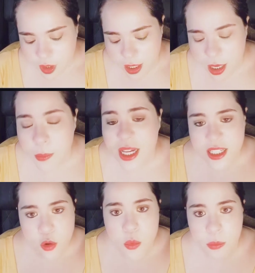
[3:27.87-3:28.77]
É,
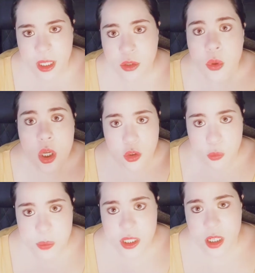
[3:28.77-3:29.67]
mas é um momento
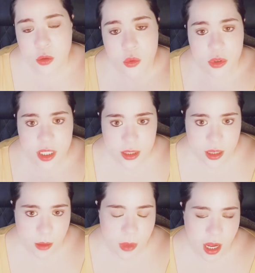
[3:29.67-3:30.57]
do Pisciano
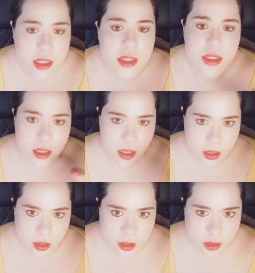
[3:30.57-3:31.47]
concentrar mais
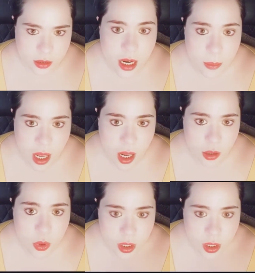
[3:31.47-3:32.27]
em, em, em trabalho